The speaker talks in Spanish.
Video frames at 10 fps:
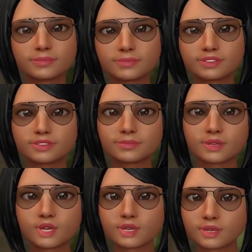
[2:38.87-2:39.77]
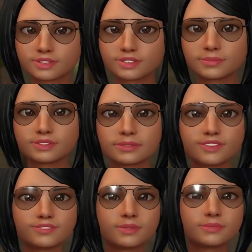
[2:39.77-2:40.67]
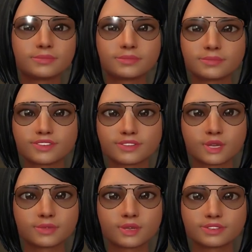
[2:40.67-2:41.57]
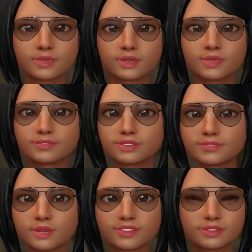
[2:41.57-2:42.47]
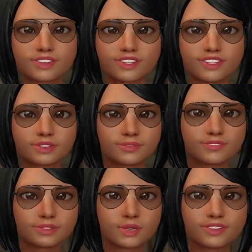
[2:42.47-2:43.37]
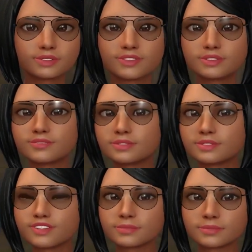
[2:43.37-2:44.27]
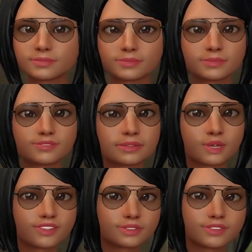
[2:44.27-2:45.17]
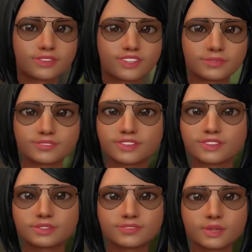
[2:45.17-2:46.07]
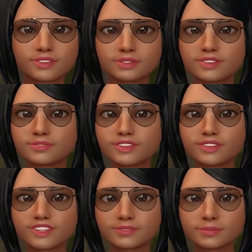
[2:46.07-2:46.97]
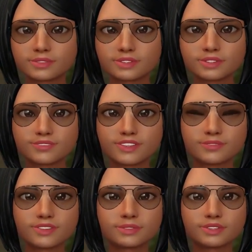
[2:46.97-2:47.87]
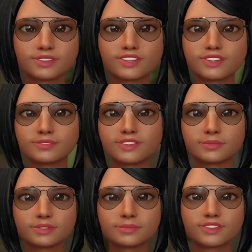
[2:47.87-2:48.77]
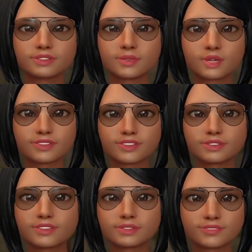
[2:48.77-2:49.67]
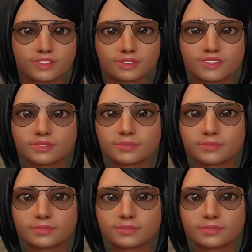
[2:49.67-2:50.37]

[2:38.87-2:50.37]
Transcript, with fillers: Afortunadamente, Cassell, el software de contabilidad del gobierno que USA a la ciudad, viene a la ciudad para brindar un par de días de capacitación para ayudar a que todo vuelva a la normalidad.